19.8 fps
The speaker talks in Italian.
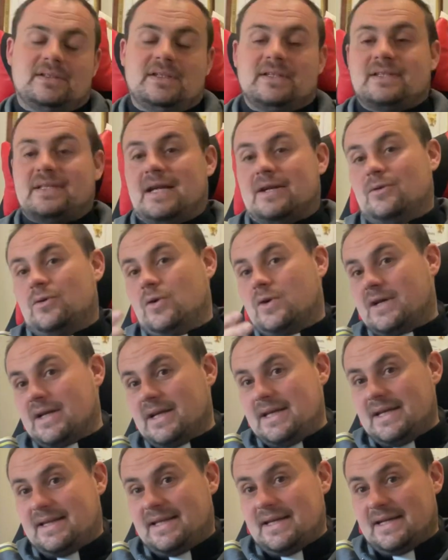ci stanno
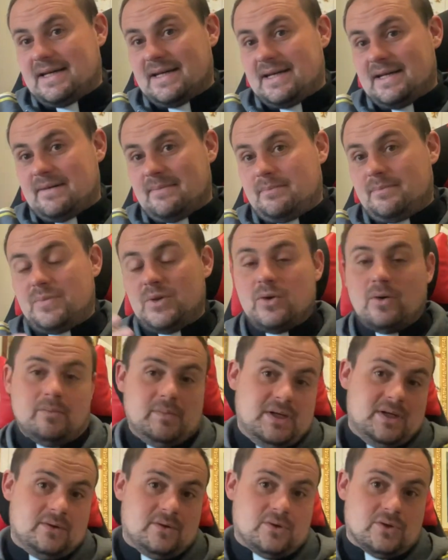critiche più o
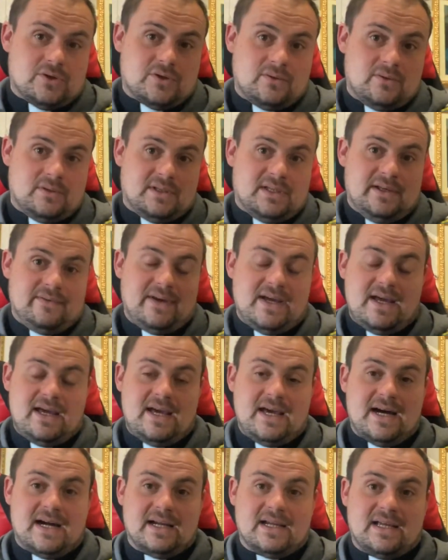meno costruttive
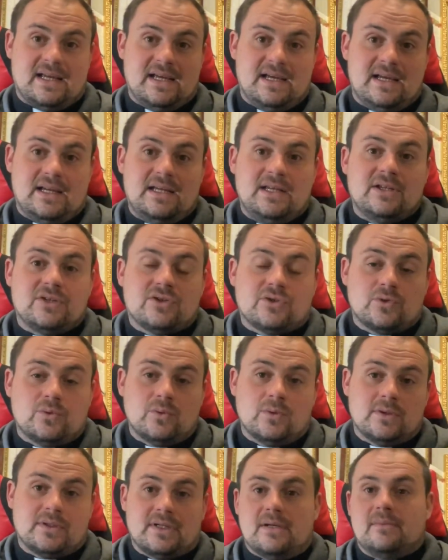e anche
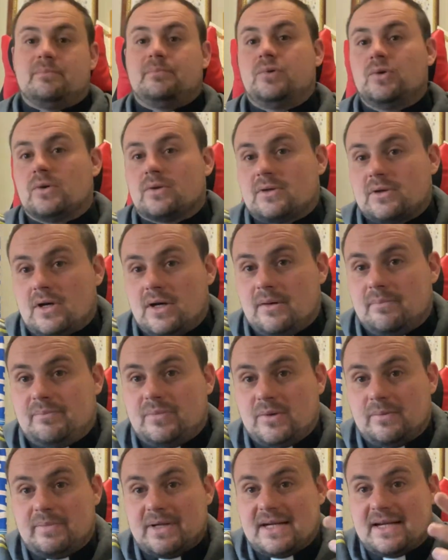insulti,
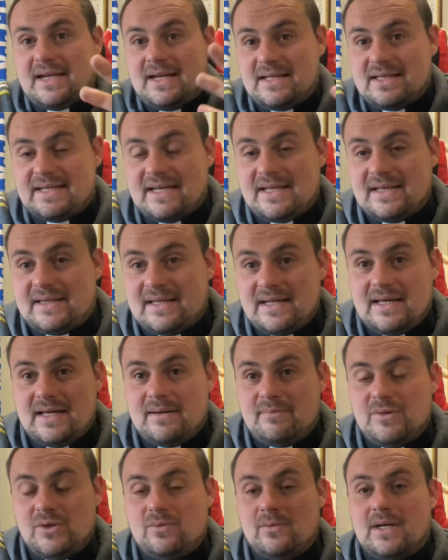purtroppo, perché la gente è
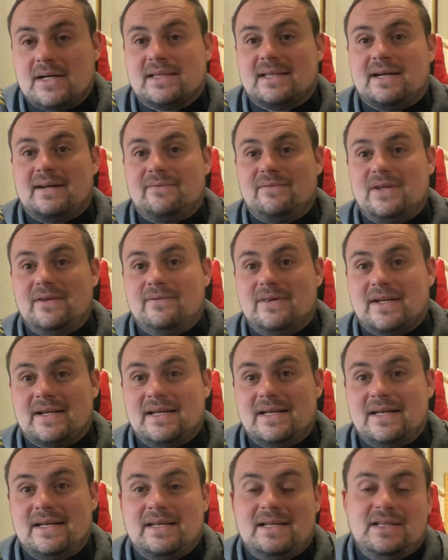abituata a
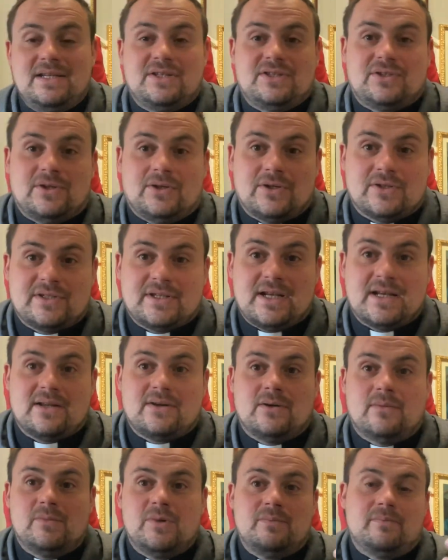vivere i social
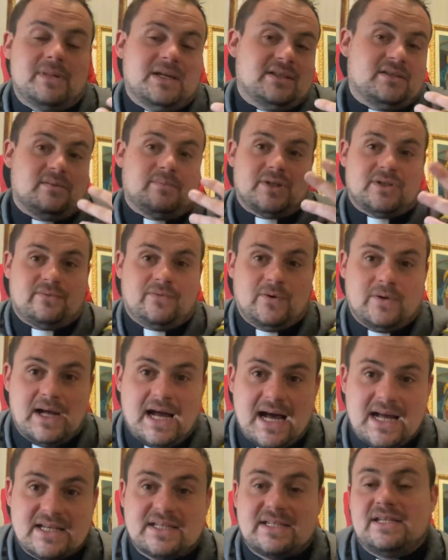come un mezzo per
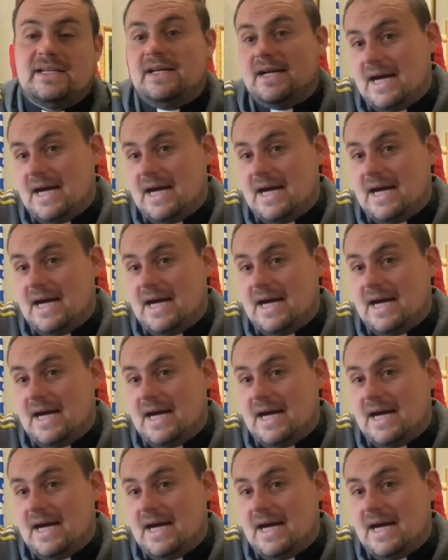sfogarsi